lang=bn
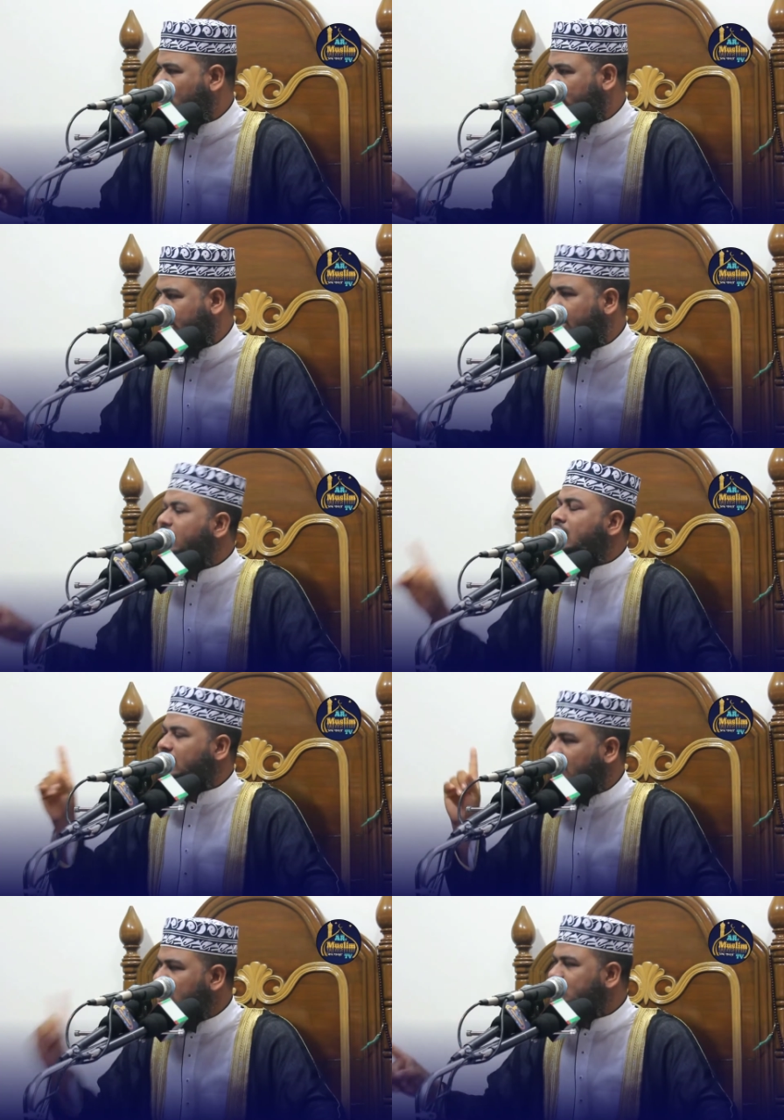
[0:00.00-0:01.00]
পক্ষে
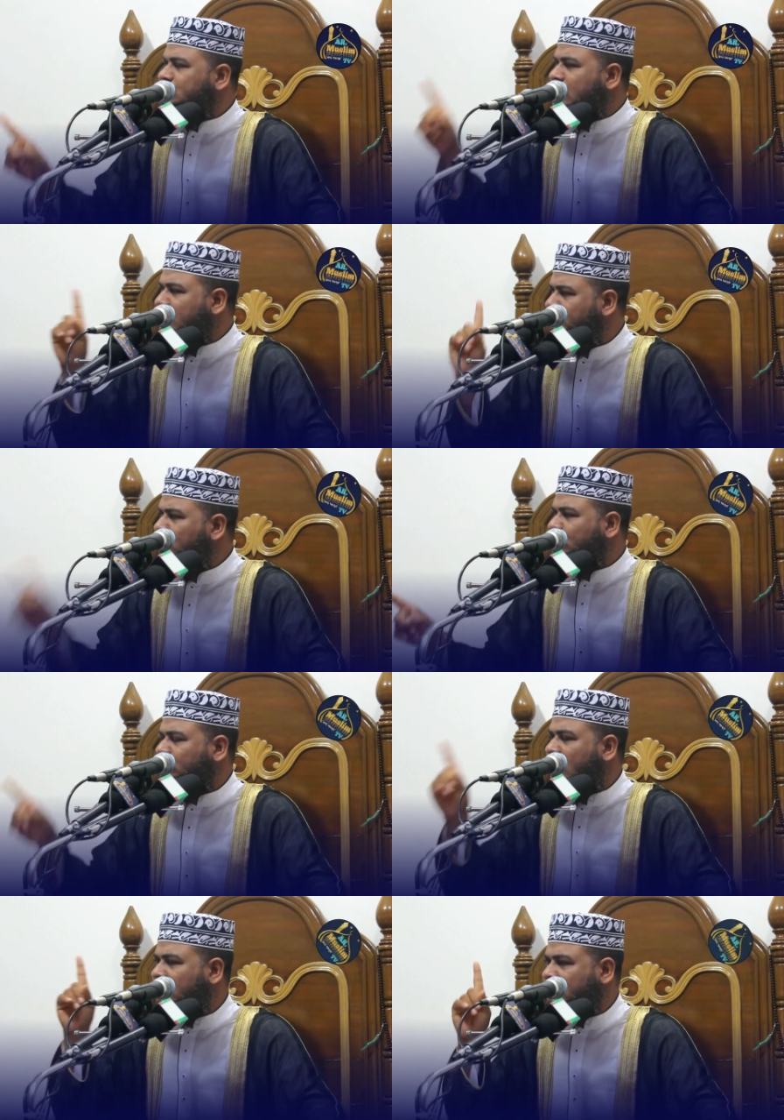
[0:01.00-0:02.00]
নাস্তিক
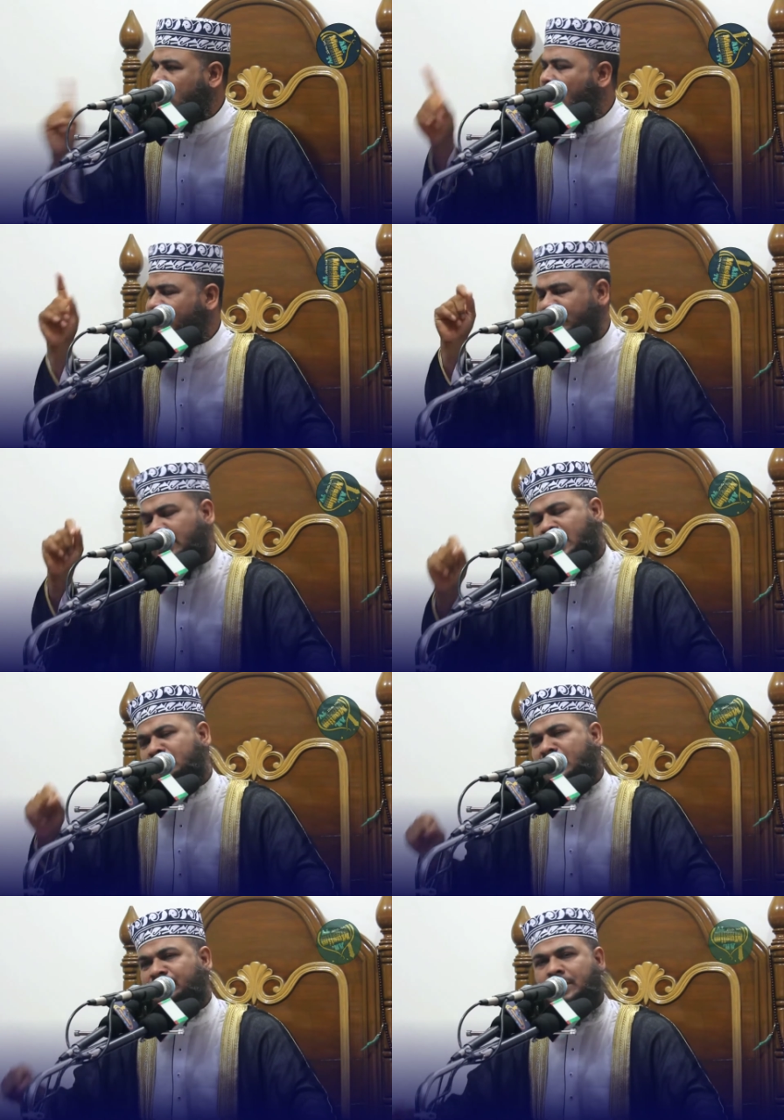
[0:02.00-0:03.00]
মুক্তাদ কাফের
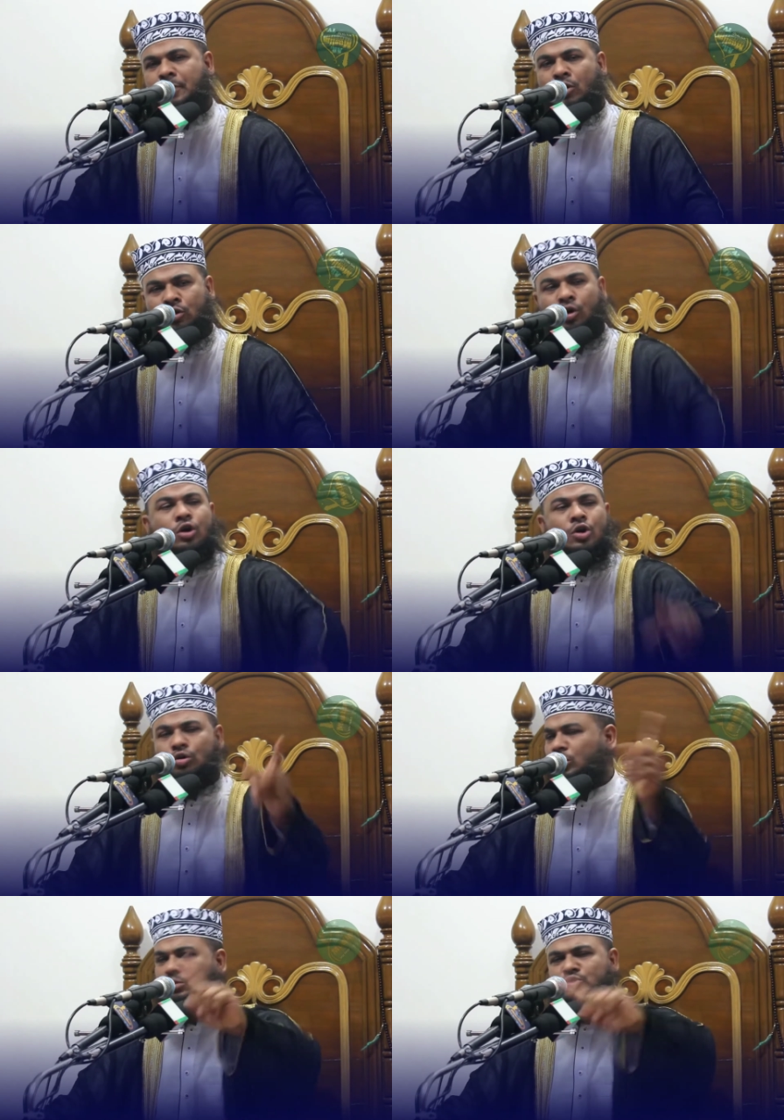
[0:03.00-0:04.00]
বেঈমানদের পক্ষ
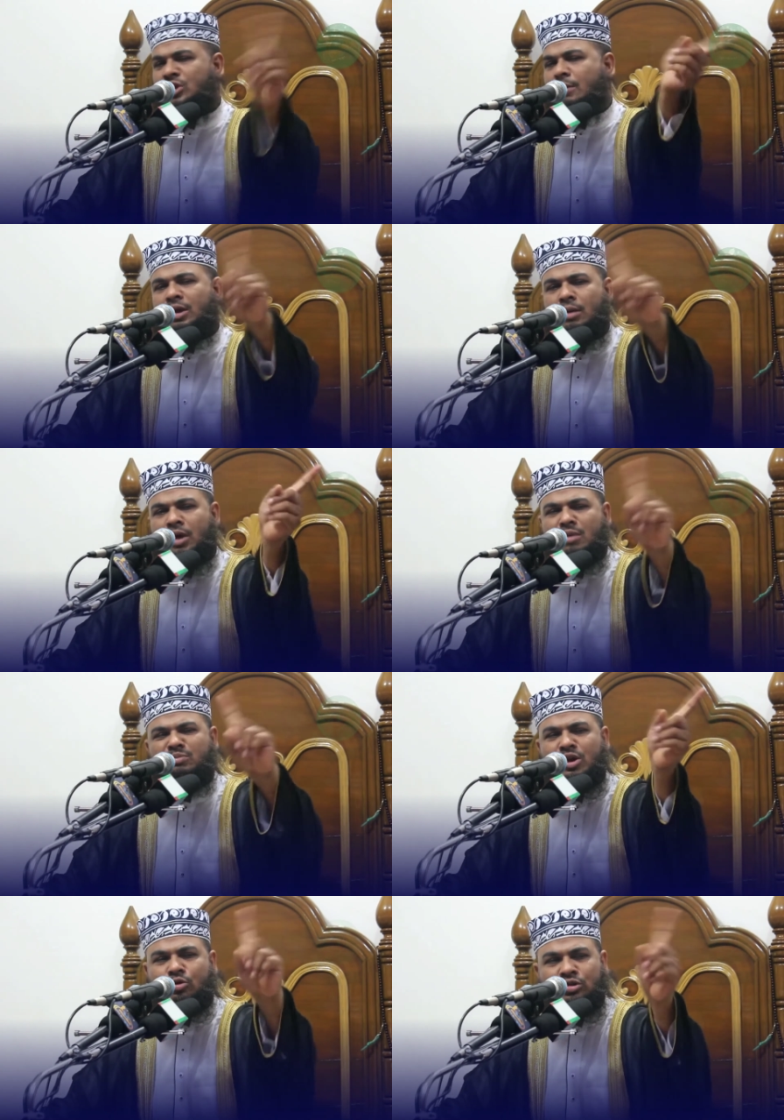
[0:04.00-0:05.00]
কোনো মুসলমান
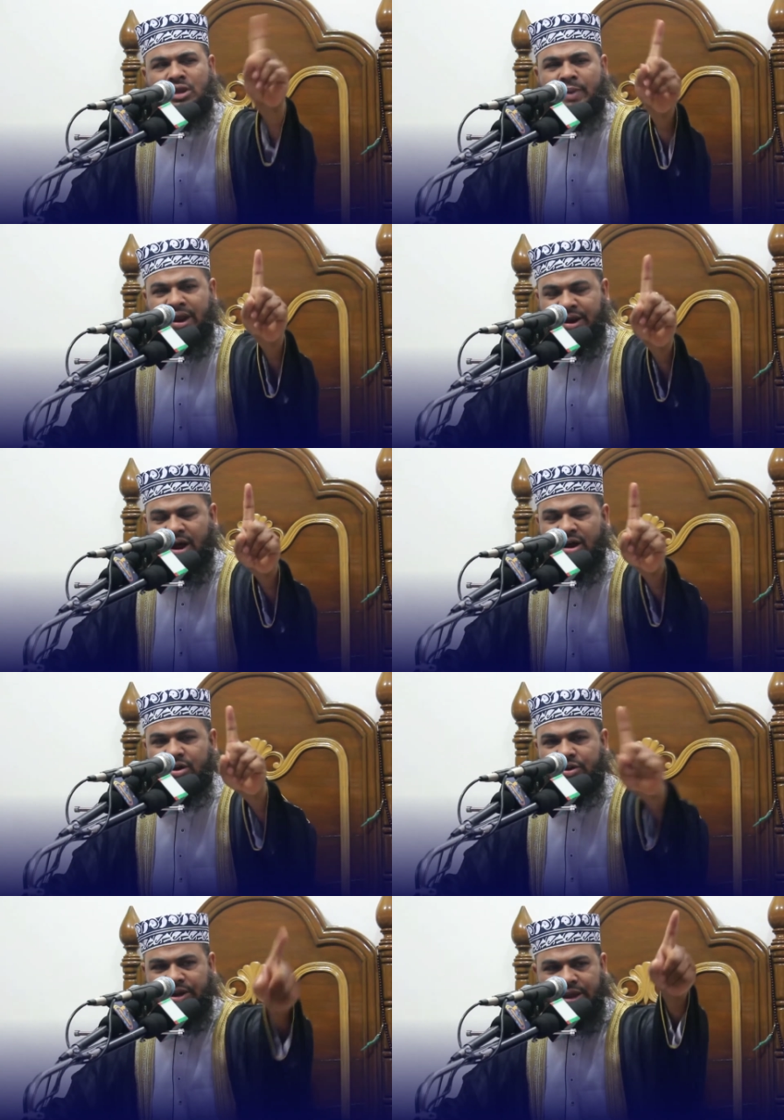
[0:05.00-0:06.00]
অবলম্বন করতে পারে না
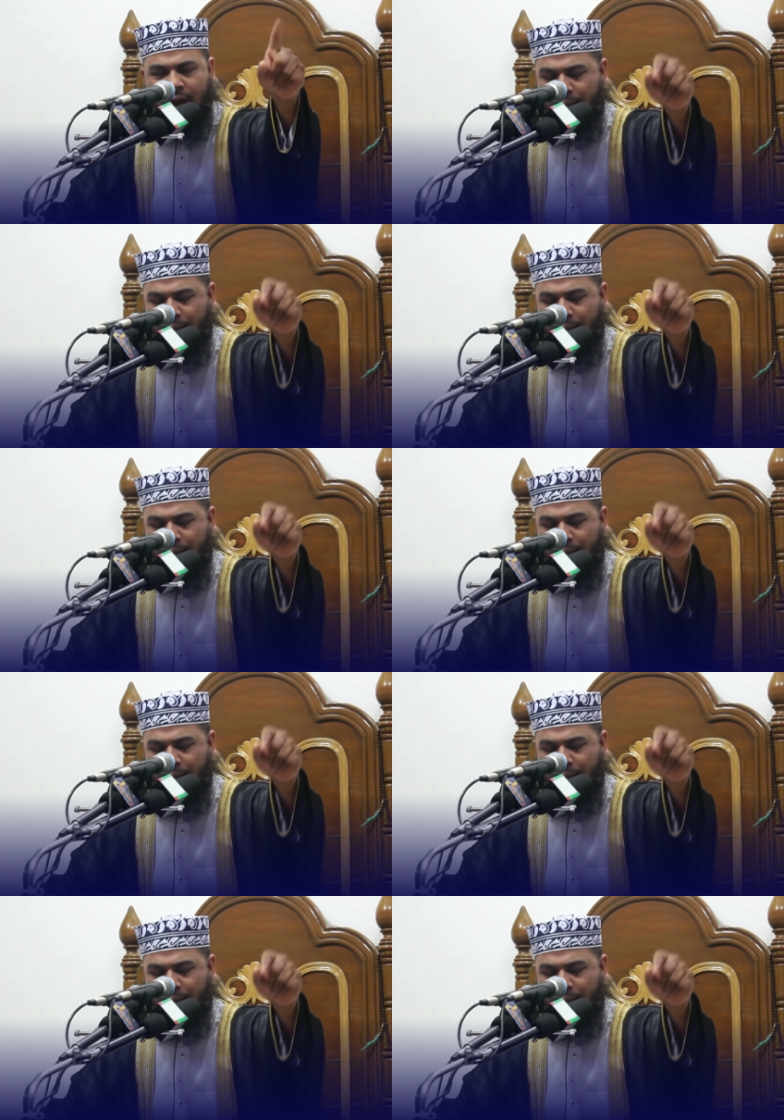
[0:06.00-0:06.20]
ঠিক না